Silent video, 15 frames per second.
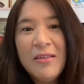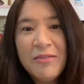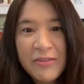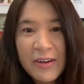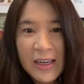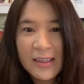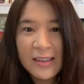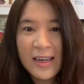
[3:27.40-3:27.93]

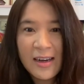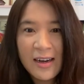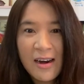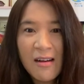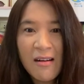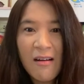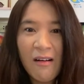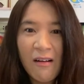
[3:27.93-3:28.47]
ฝึกใน
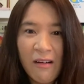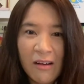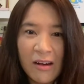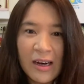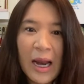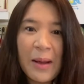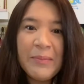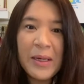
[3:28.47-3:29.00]
เรื่องของ
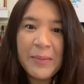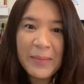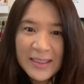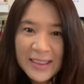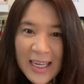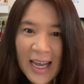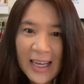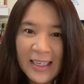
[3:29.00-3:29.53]
กล้ามเนื้อ
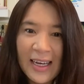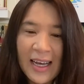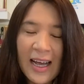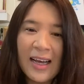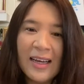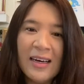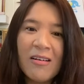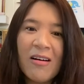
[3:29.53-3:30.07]
มัดใหญ่นะ
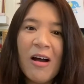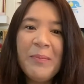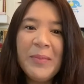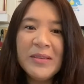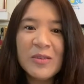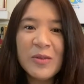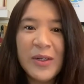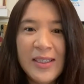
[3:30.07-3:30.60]
คะ แล้วก็
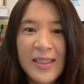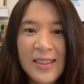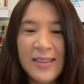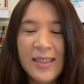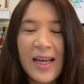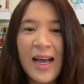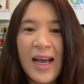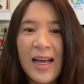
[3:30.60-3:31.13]
เป็นส่วนหนึ่
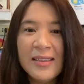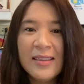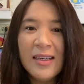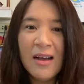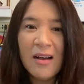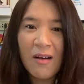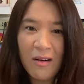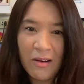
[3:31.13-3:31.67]
งนะคะ
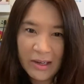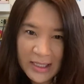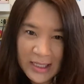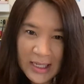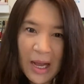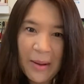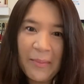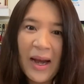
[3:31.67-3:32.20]
ของกิ
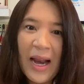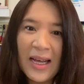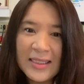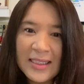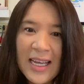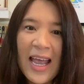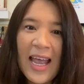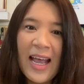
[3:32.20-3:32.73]
จกรรมกลาง
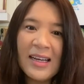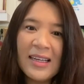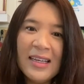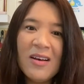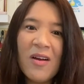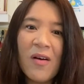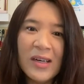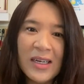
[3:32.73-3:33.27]
แจ้ง
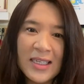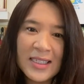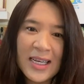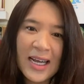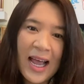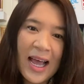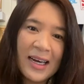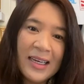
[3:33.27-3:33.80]
ที่นอกเหนือ
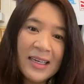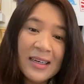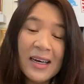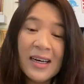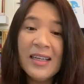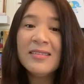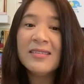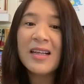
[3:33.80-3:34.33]
จากการเล่นเค
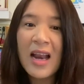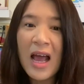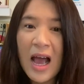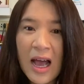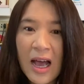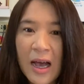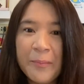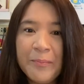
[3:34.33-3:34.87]
รื่องเล่นส
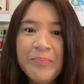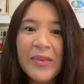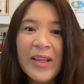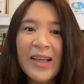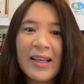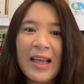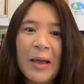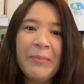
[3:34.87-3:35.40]
นาม
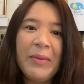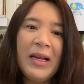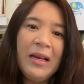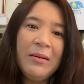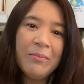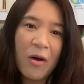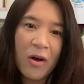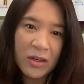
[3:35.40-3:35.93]
การไป
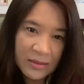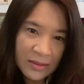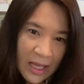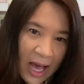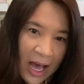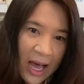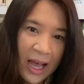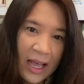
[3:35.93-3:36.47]
เล่นบ่อ
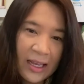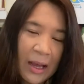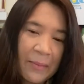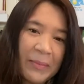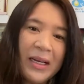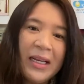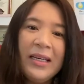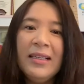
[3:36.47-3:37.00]
ทราย กา
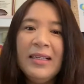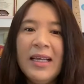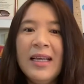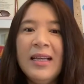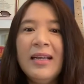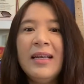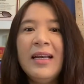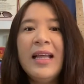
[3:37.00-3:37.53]
รไปเล่น
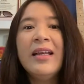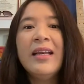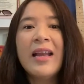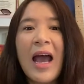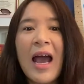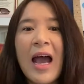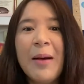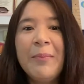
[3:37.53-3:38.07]
ดิน เล่น
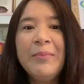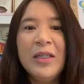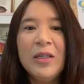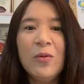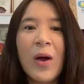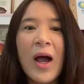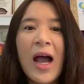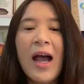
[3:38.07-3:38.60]
น้ำห
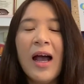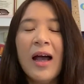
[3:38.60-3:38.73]
รือว่า